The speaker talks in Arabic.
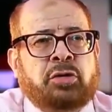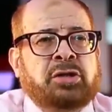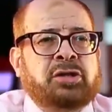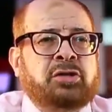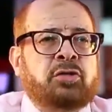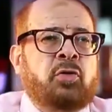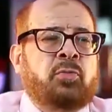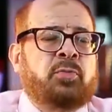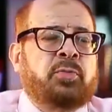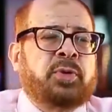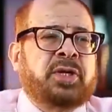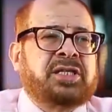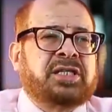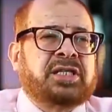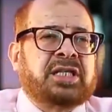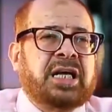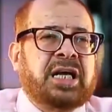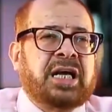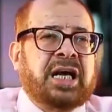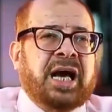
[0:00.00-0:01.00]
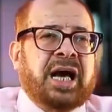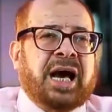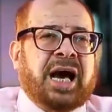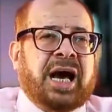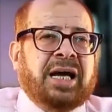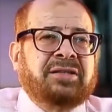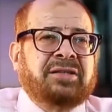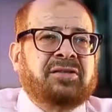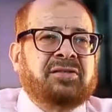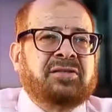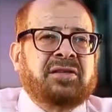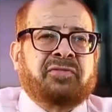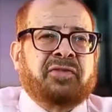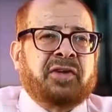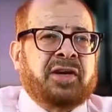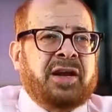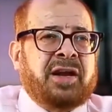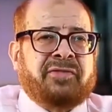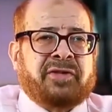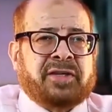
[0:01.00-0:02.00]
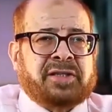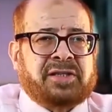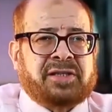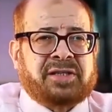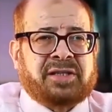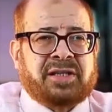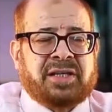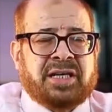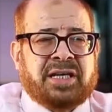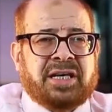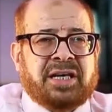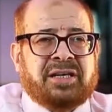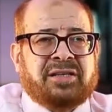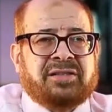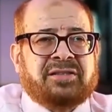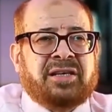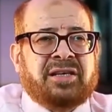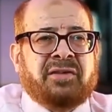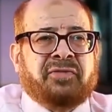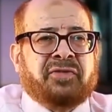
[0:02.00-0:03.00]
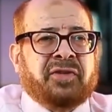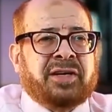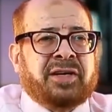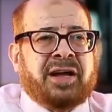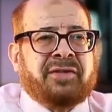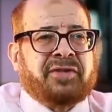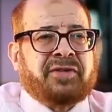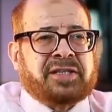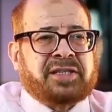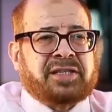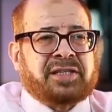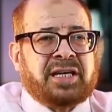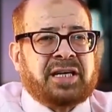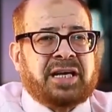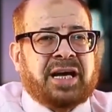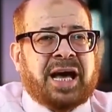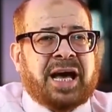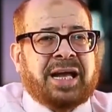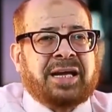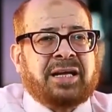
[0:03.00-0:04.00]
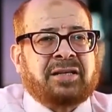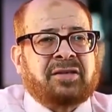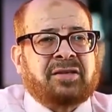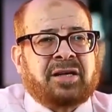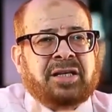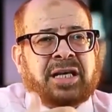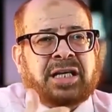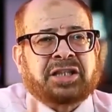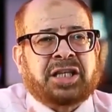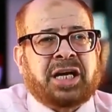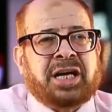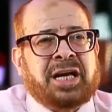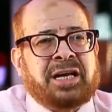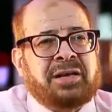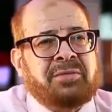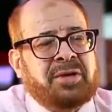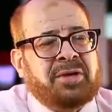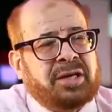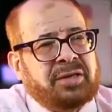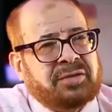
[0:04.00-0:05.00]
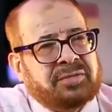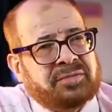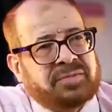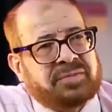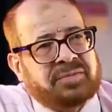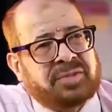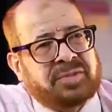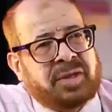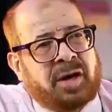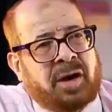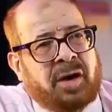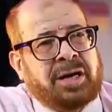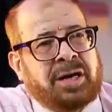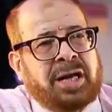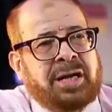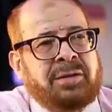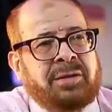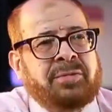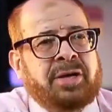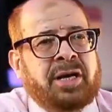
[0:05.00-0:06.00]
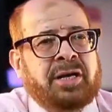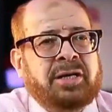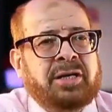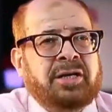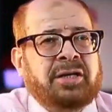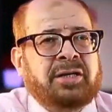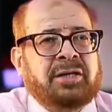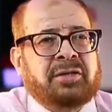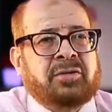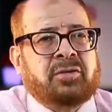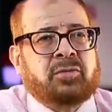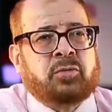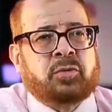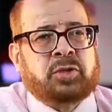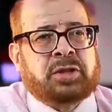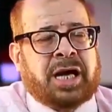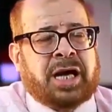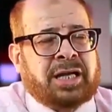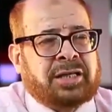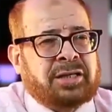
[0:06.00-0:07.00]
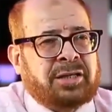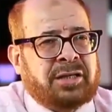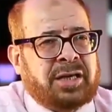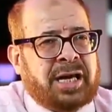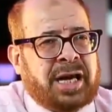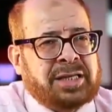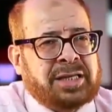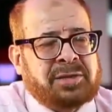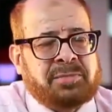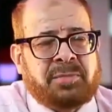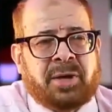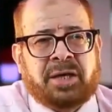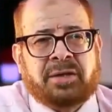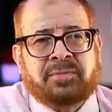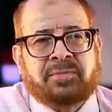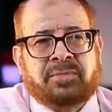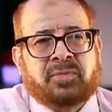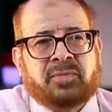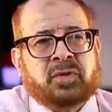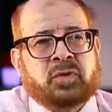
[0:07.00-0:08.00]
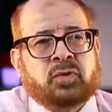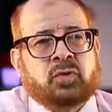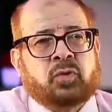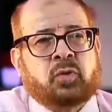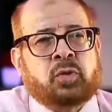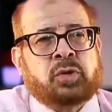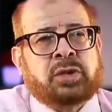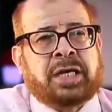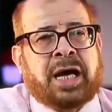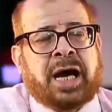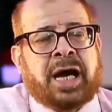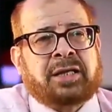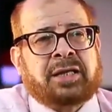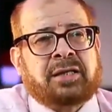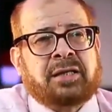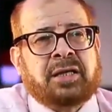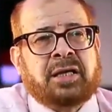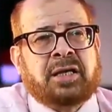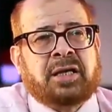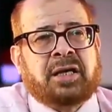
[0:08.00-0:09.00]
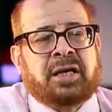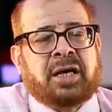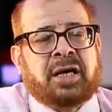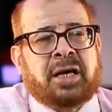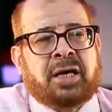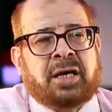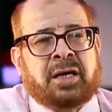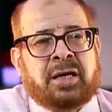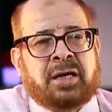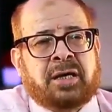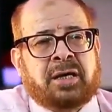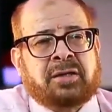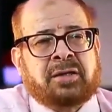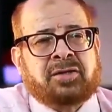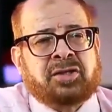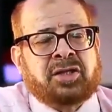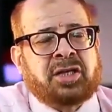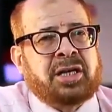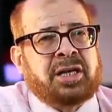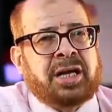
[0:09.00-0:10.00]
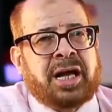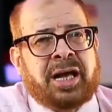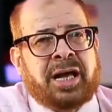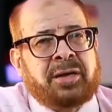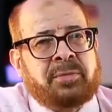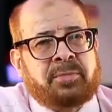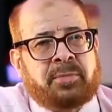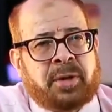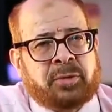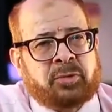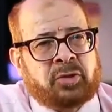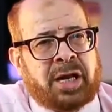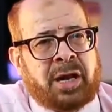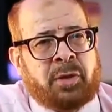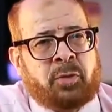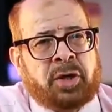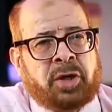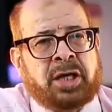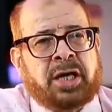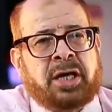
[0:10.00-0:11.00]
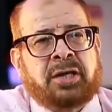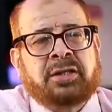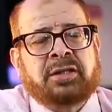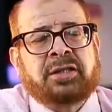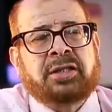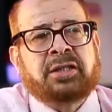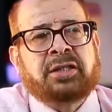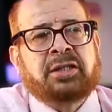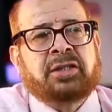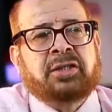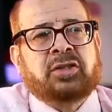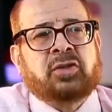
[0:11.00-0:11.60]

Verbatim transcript: هي شورتنس اوف بريز عندي ضيق في النفس ضيق في النفس هل يا ترى عشان الانيميا اه الانيميا وساعات الازمه وساعات آه، ضيق القلب او ضيق الاوعيه